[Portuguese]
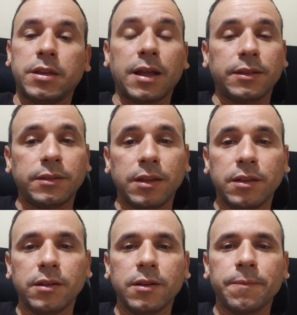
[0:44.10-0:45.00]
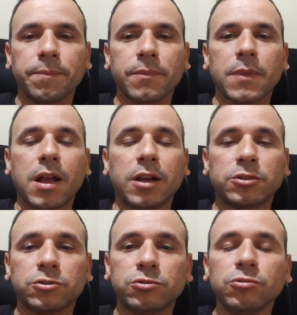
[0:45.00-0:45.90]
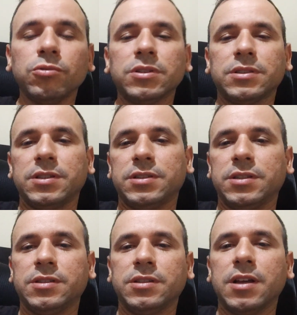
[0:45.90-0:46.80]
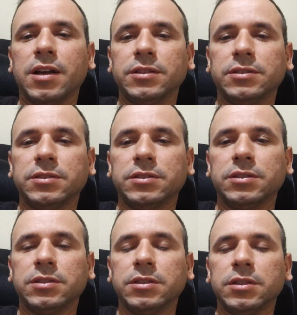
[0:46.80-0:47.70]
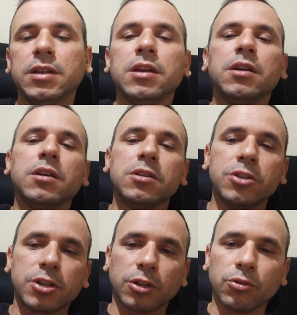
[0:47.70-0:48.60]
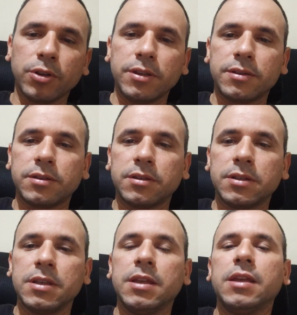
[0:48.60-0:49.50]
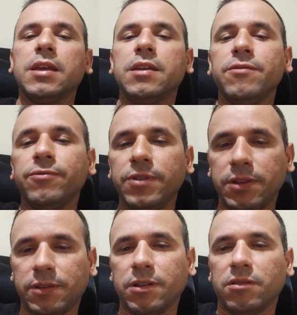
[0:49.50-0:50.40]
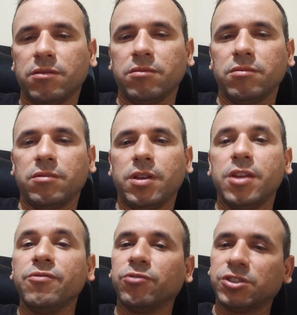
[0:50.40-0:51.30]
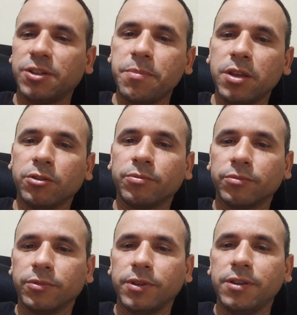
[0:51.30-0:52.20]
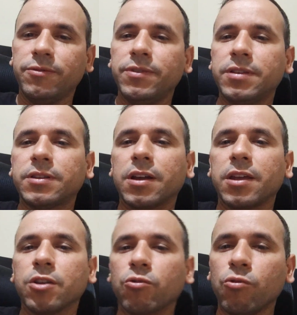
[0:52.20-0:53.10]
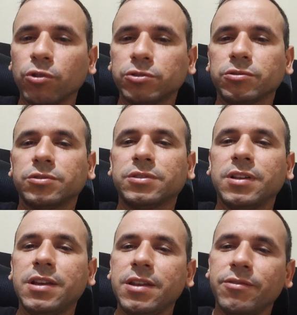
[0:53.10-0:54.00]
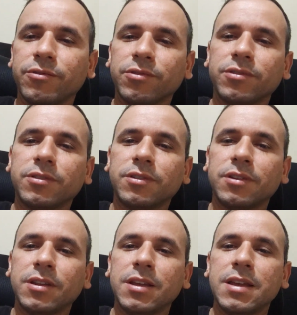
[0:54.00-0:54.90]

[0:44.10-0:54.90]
que atenda às suas necessidades. Dica 2. Invista em você mesmo. Invista em cursos, livros,